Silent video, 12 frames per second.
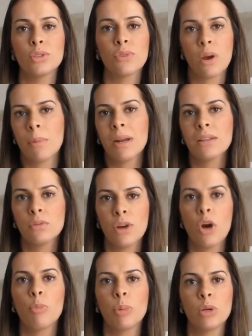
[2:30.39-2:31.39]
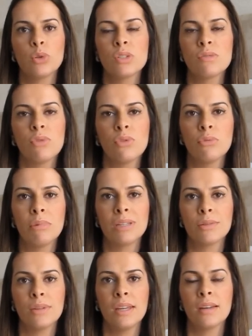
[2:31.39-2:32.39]
de forma natural, pelo
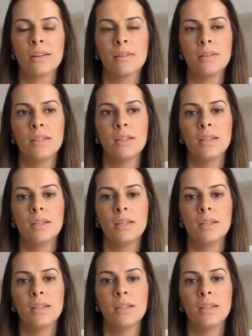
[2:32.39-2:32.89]
desenvolvimento dela,